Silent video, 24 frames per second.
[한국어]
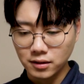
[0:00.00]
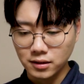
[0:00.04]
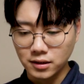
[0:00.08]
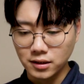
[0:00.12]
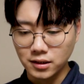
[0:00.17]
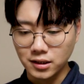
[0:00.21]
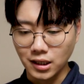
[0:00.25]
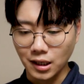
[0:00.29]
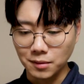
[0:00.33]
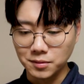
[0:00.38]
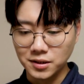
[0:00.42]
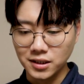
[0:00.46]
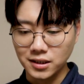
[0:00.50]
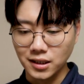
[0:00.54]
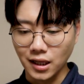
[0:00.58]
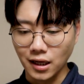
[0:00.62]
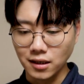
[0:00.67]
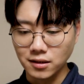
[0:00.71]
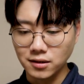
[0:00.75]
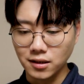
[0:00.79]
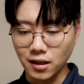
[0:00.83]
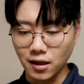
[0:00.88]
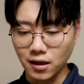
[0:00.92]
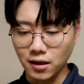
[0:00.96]
그 값이
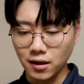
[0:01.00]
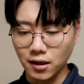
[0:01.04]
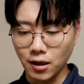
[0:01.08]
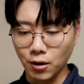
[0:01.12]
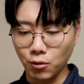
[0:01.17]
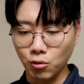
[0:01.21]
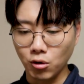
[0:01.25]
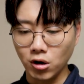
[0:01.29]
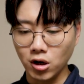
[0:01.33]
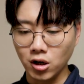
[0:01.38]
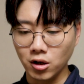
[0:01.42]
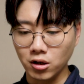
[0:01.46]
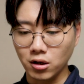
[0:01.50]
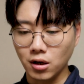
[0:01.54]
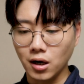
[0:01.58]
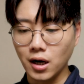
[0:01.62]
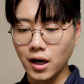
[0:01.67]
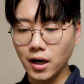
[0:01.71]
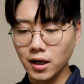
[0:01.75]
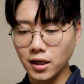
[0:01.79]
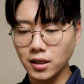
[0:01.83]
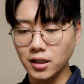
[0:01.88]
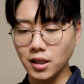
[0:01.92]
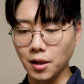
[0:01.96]
다르다 라고
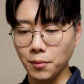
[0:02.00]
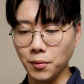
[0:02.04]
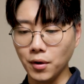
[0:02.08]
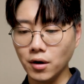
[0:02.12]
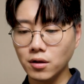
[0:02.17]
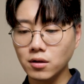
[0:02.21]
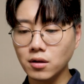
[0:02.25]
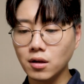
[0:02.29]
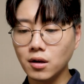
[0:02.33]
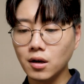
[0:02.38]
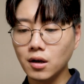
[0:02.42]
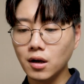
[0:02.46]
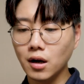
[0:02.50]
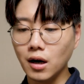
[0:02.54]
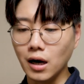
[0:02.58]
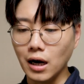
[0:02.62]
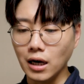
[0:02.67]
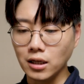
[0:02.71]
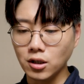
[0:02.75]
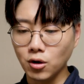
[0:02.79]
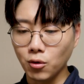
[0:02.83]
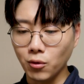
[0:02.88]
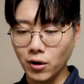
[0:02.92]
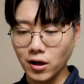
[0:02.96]
하게 되면
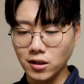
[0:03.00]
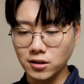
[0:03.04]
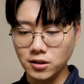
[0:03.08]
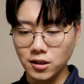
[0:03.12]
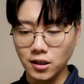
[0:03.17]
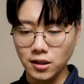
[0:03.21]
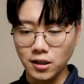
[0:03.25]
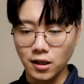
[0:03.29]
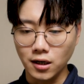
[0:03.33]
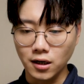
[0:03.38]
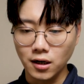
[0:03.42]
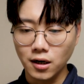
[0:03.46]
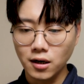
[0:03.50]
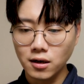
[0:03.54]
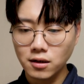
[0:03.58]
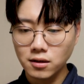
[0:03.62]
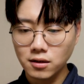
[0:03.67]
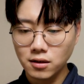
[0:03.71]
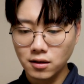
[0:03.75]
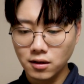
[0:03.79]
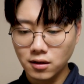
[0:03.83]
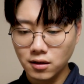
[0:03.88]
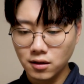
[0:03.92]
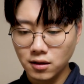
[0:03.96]
otherwise
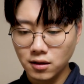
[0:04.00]
에다가